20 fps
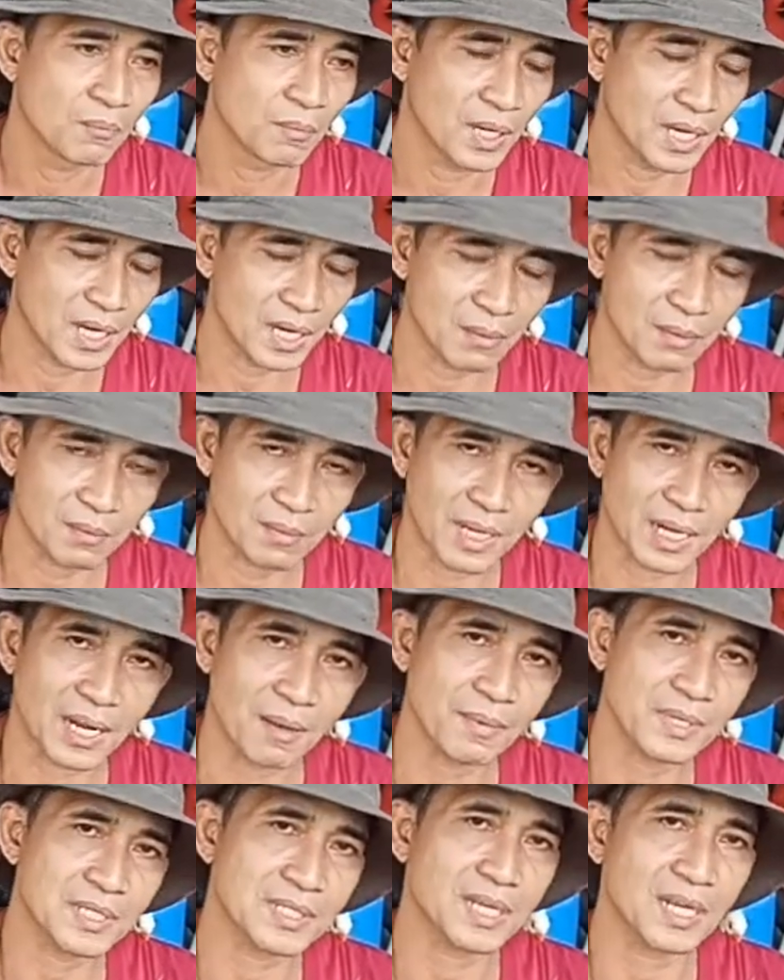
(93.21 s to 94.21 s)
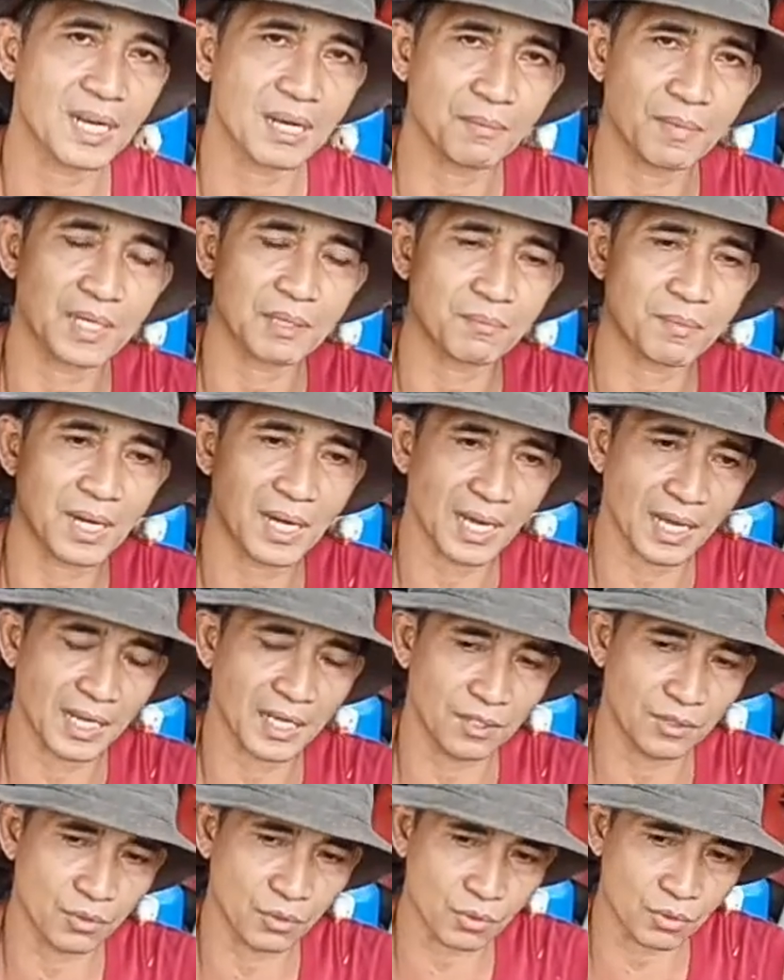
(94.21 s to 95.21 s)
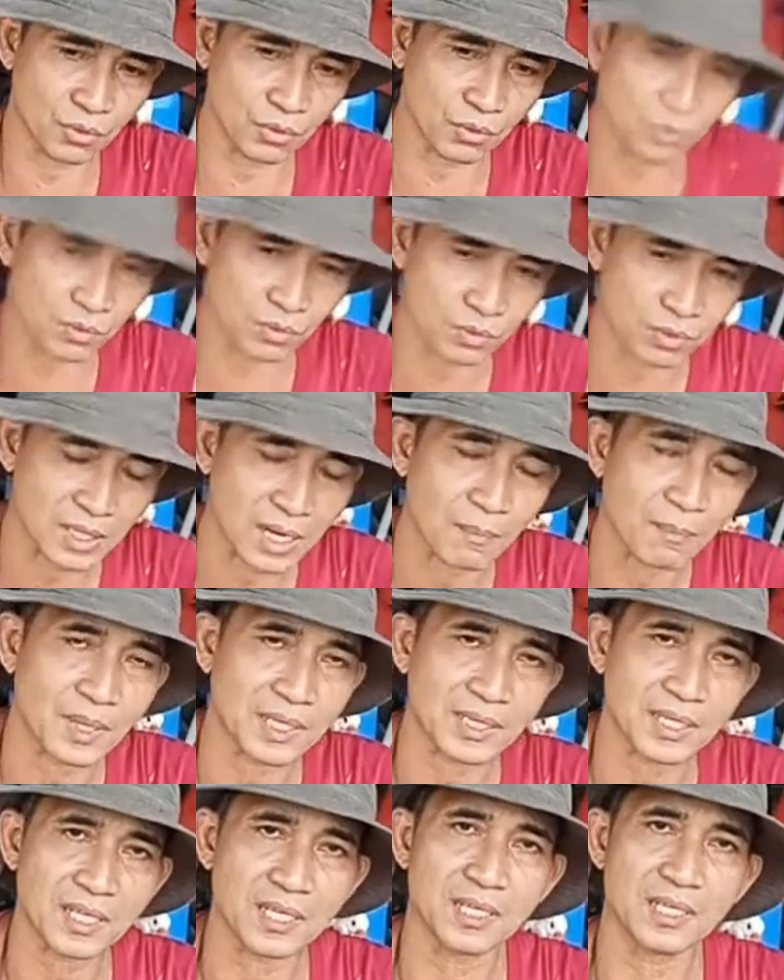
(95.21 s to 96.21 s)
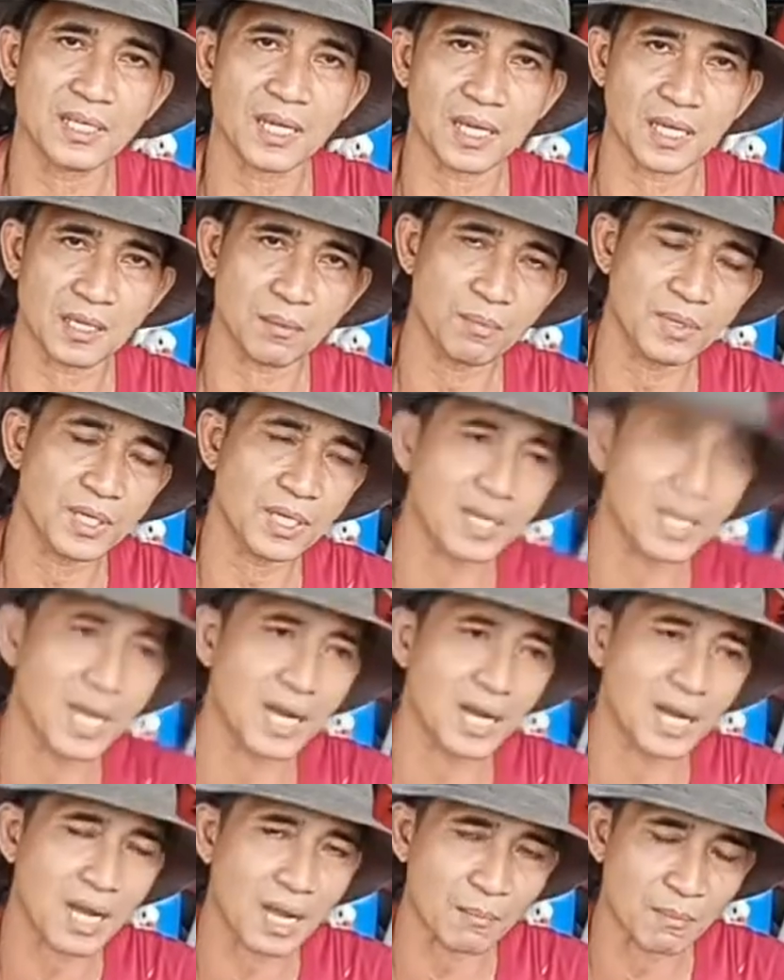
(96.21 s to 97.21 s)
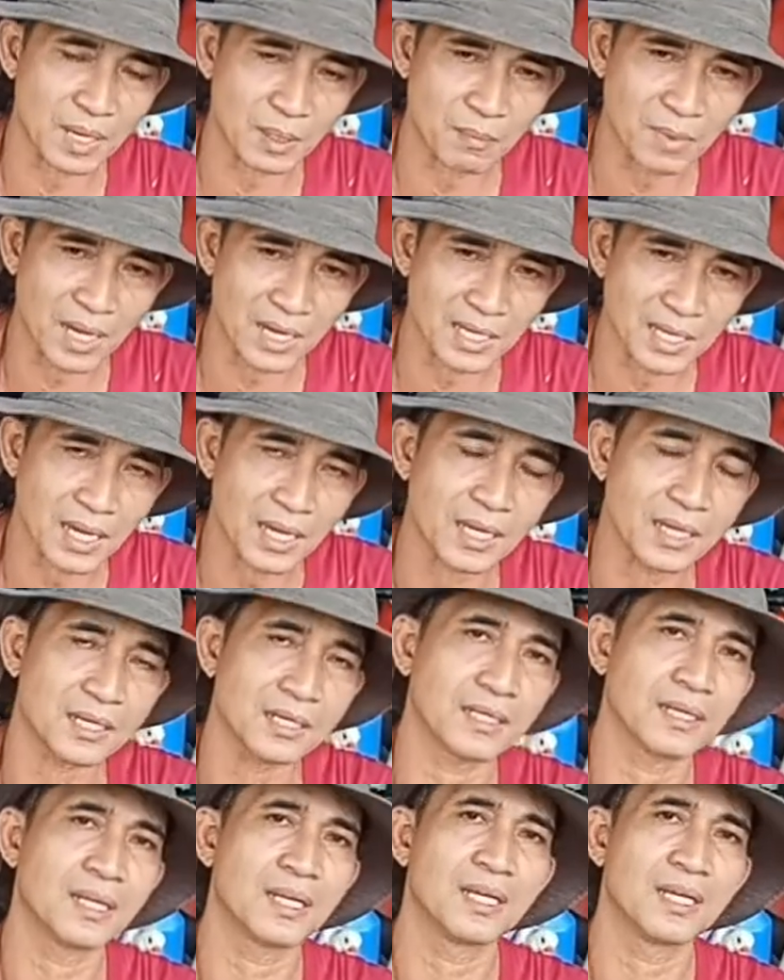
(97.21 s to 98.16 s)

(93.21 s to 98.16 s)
maraming maraming salamat mga idol kapatid, kaibigan, kababayan